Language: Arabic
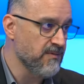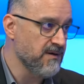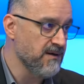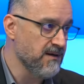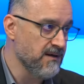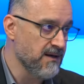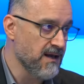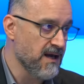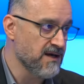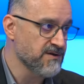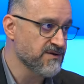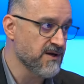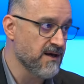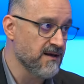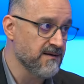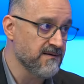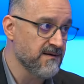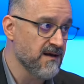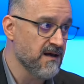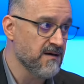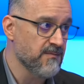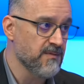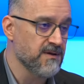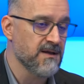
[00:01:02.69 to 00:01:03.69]
بالاحشاء
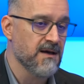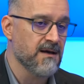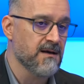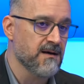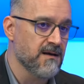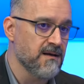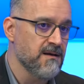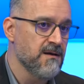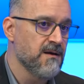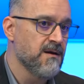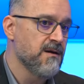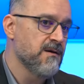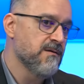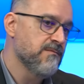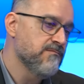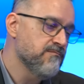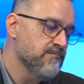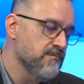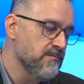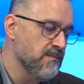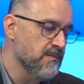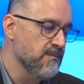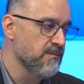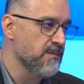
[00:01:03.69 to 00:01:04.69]
الدائر مدايره
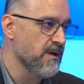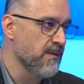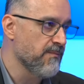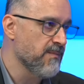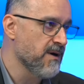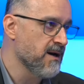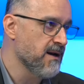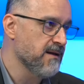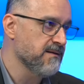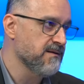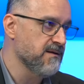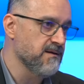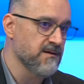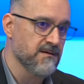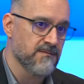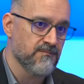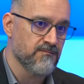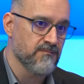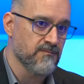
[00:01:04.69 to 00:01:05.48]
مرات